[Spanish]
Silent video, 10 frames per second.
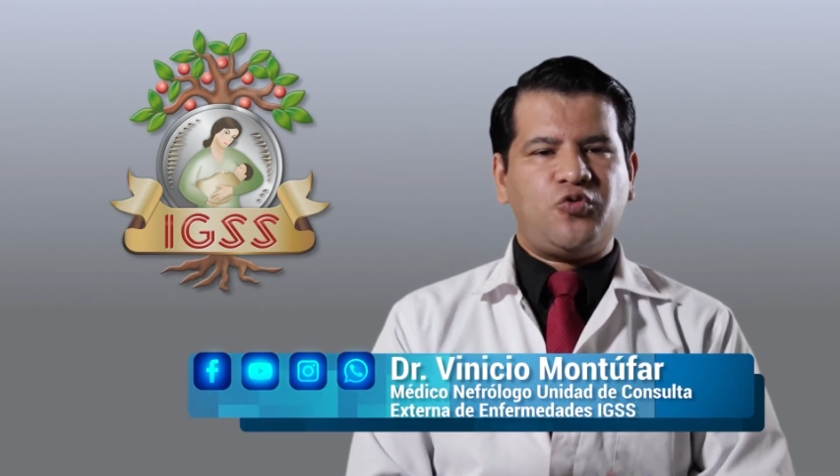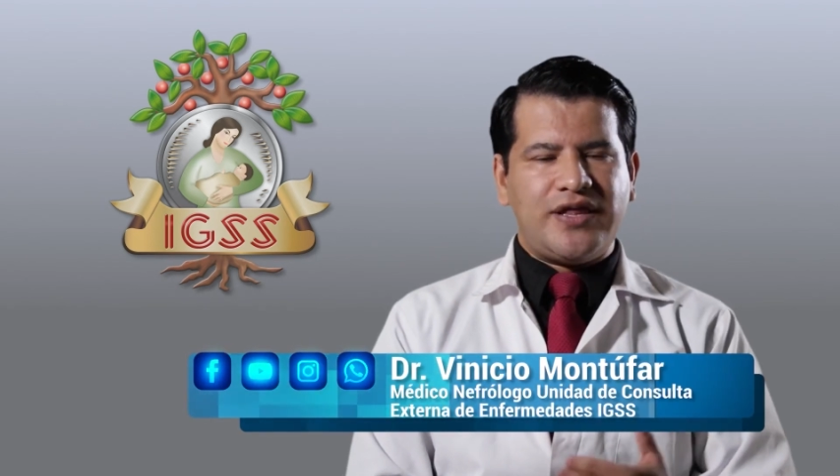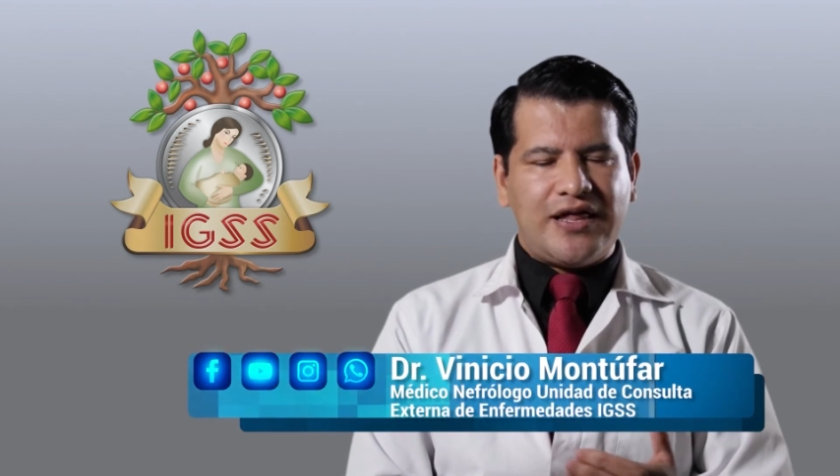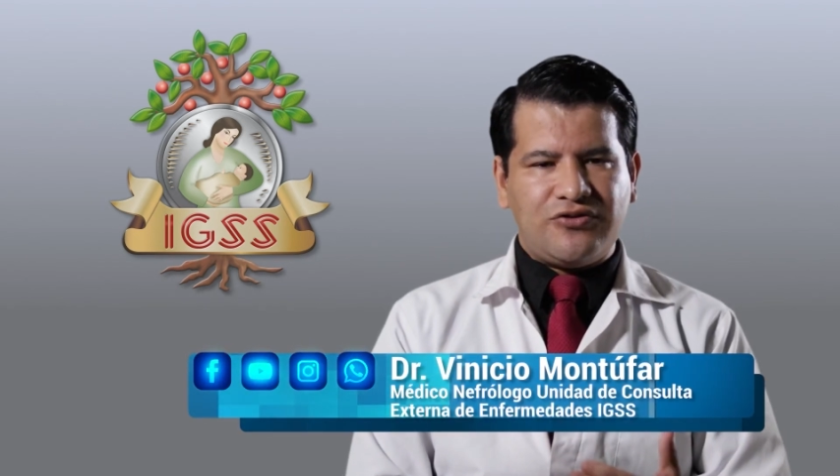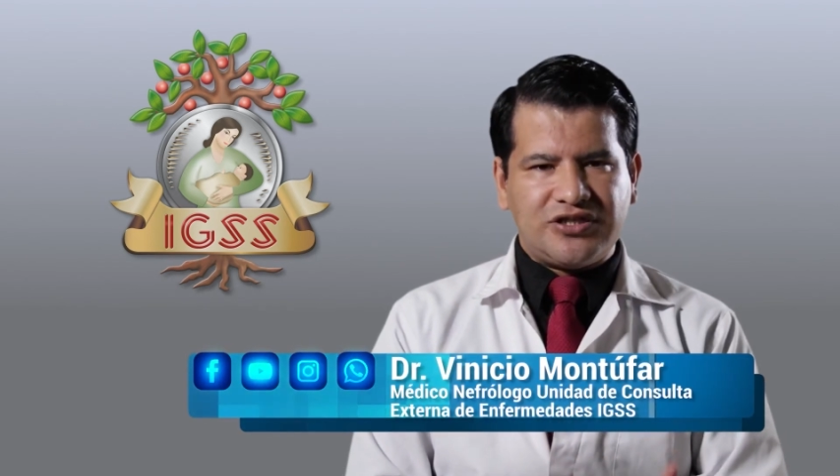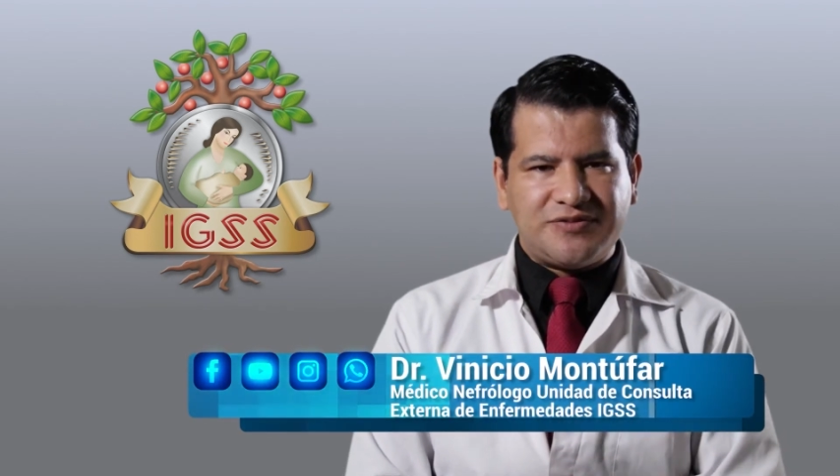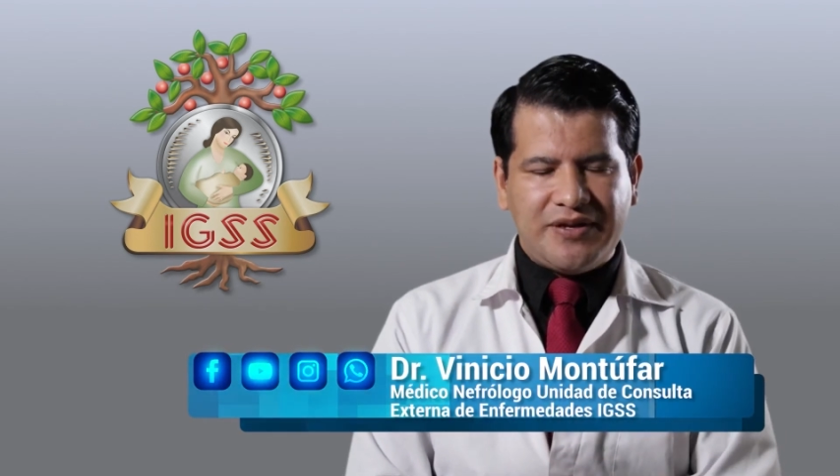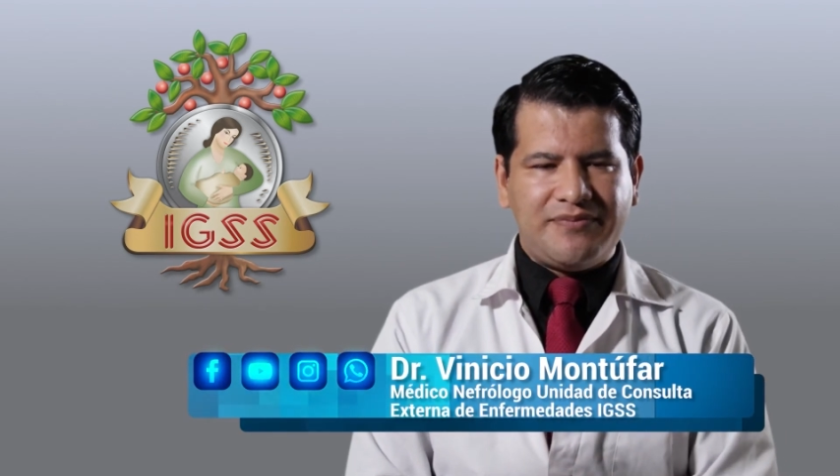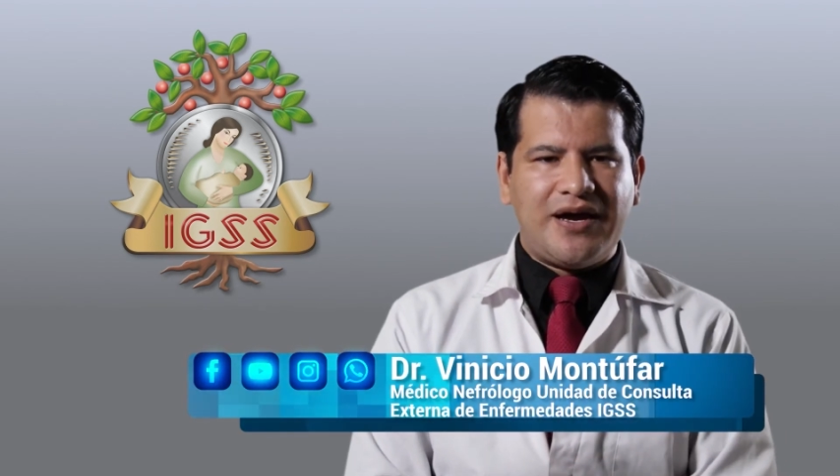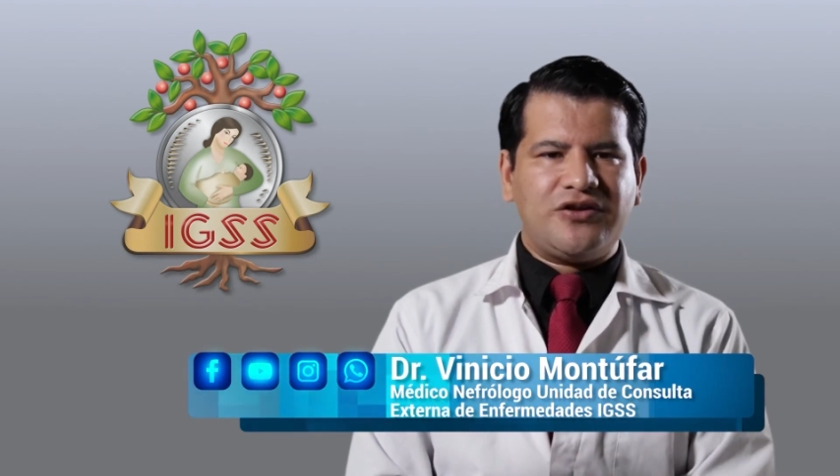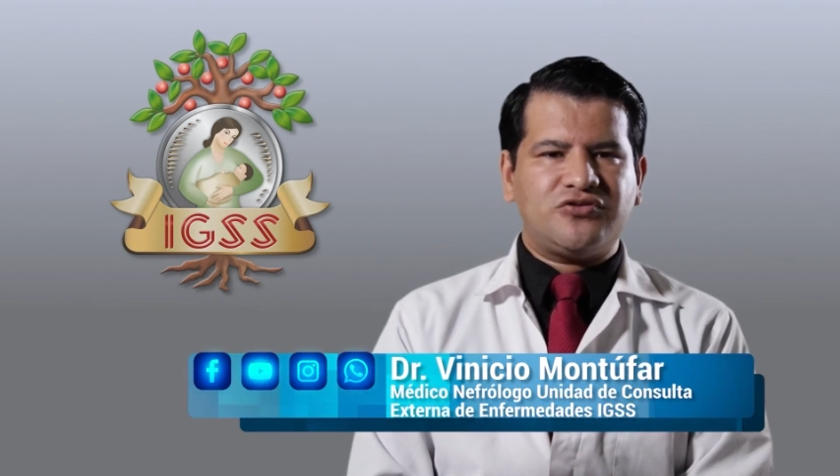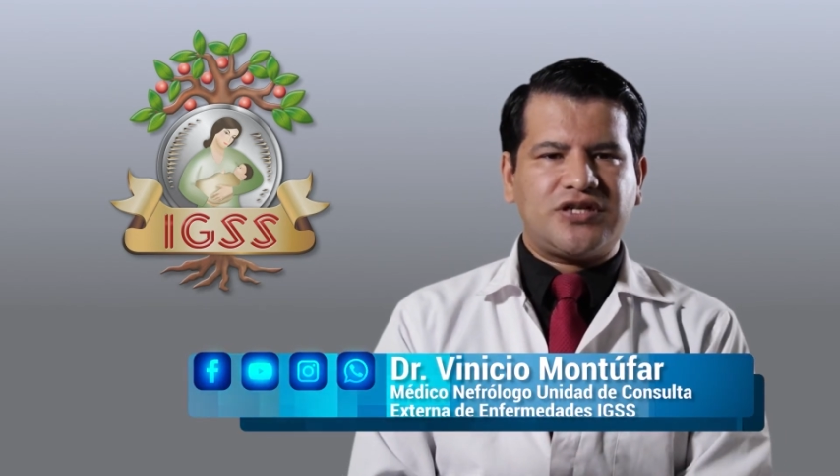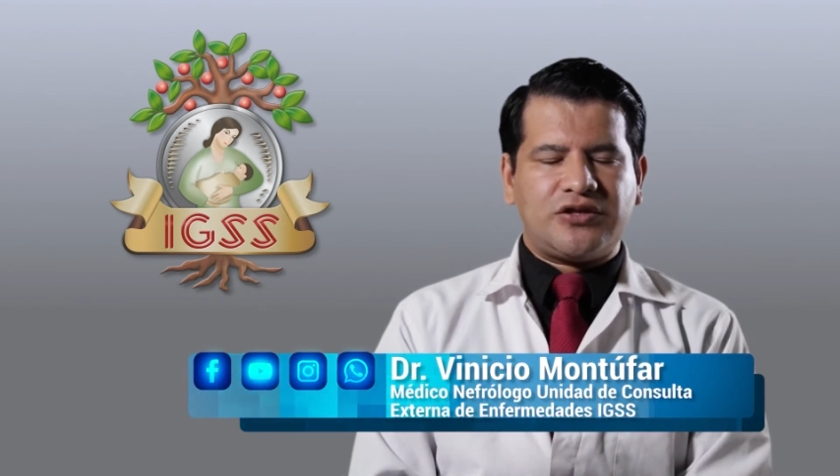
cuidadores primarios